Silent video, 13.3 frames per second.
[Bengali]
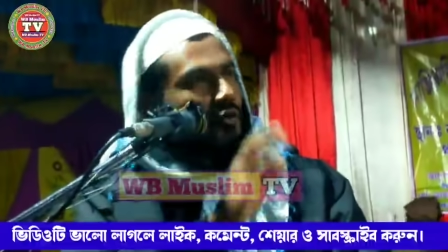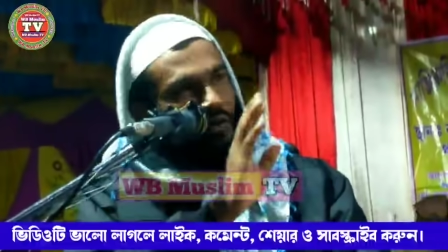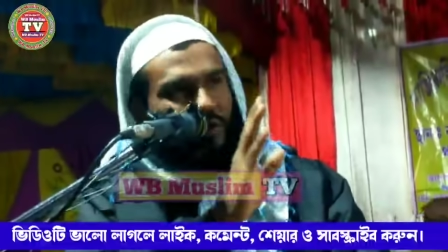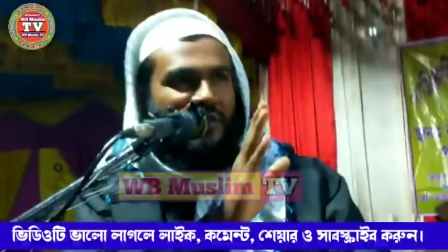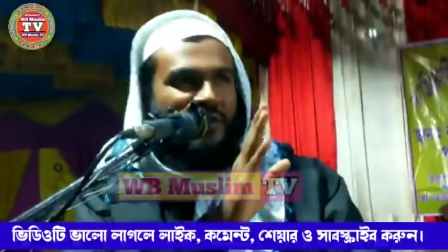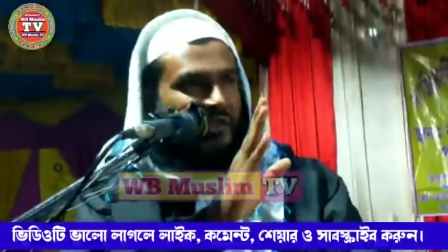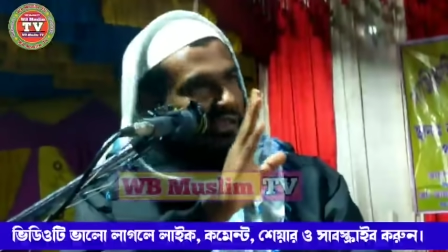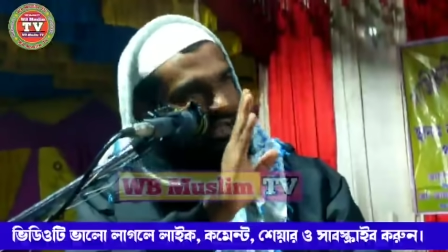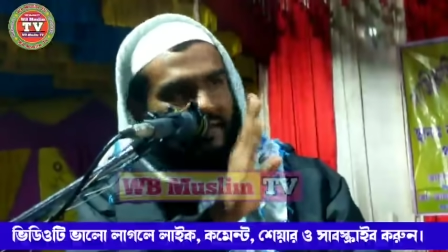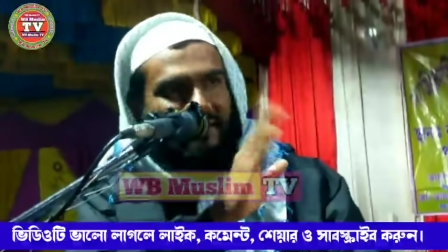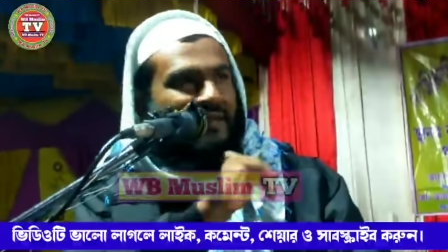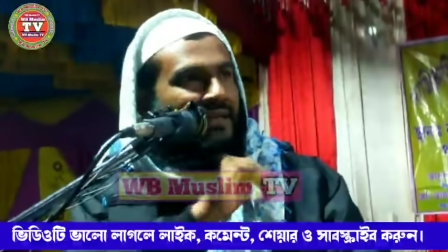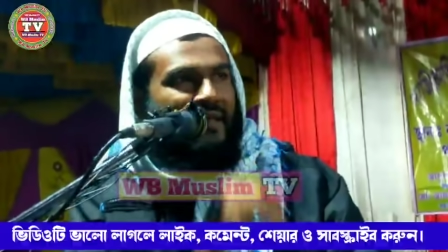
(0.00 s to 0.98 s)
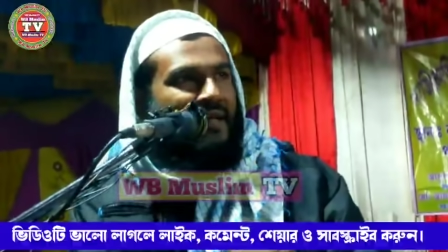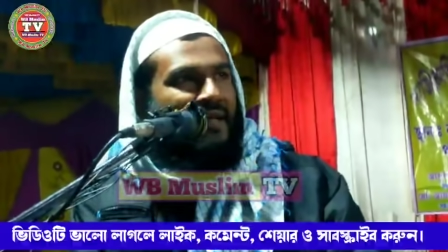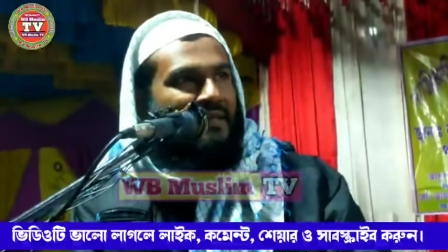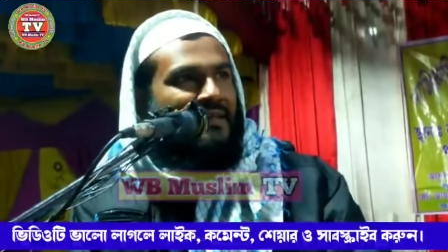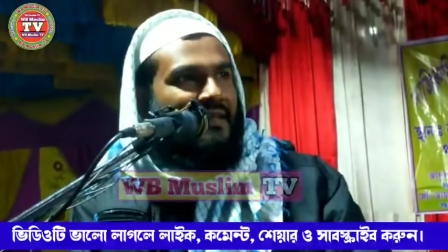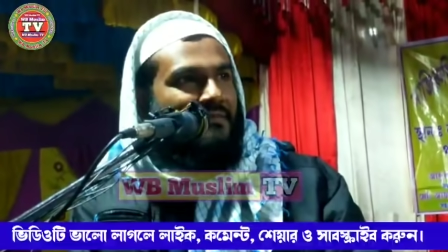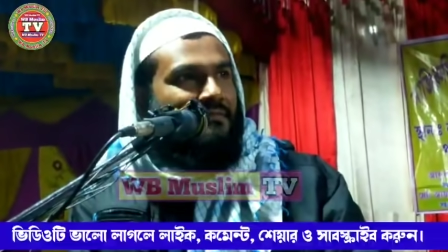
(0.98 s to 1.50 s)
করেছিস তাই ছিঁড়ে
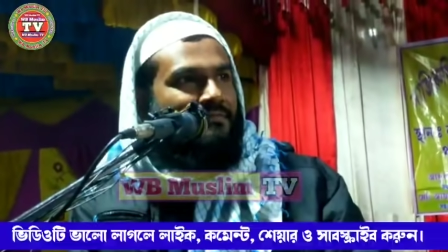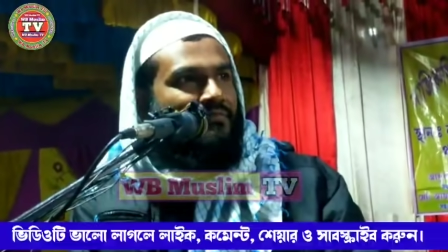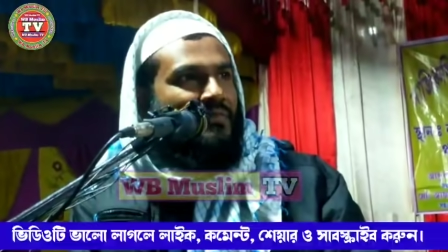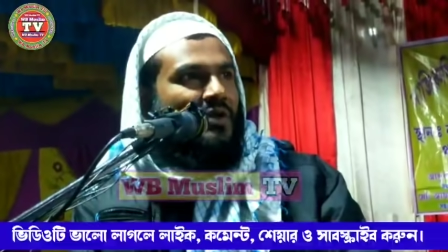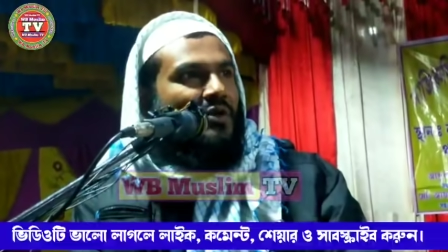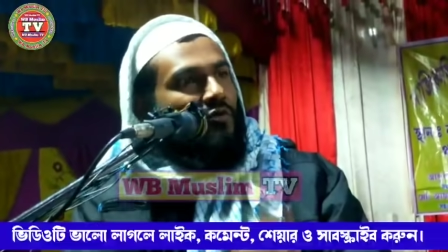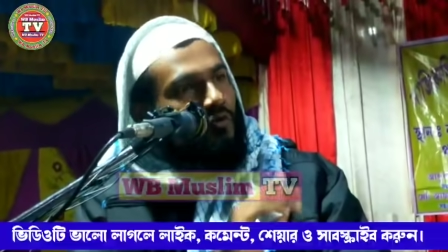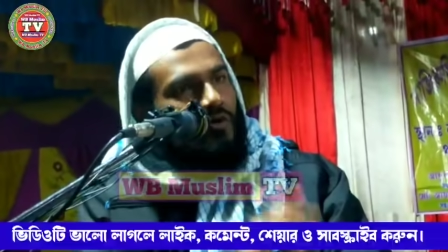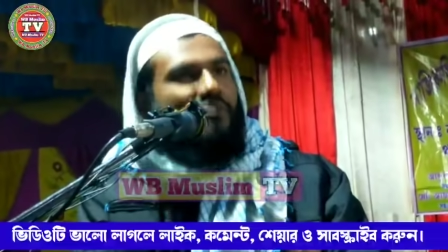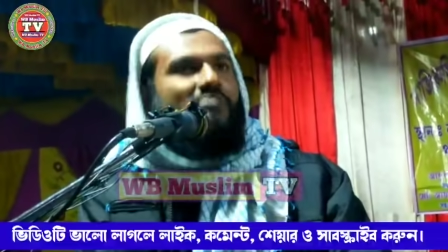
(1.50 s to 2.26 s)
গেছে ওর